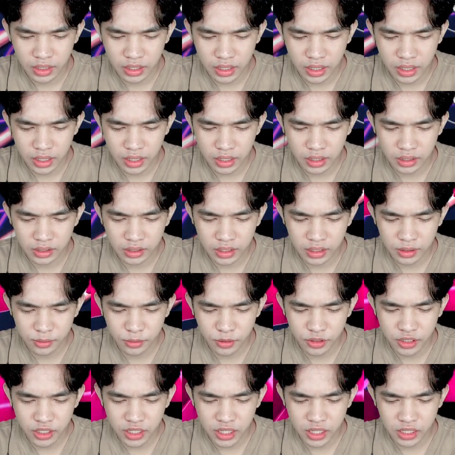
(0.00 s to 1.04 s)
Nah, kita
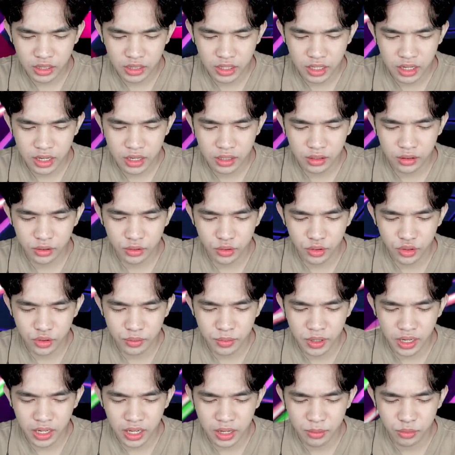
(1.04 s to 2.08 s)
pokoknya kita tunggu
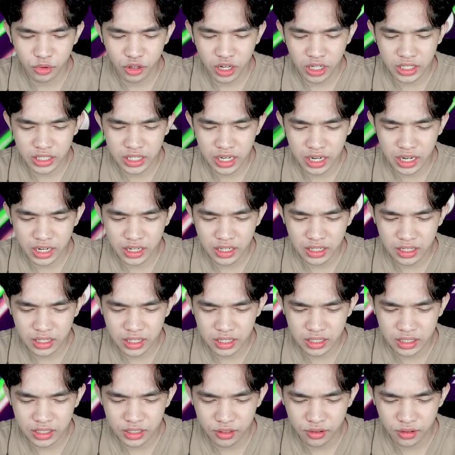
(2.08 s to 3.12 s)
mereka buka jalan aja
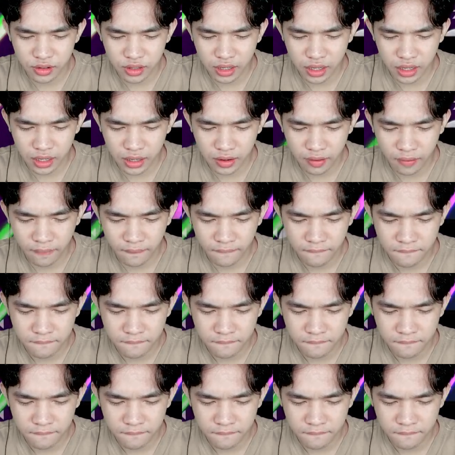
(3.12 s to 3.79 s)
guys. Oke. Okay.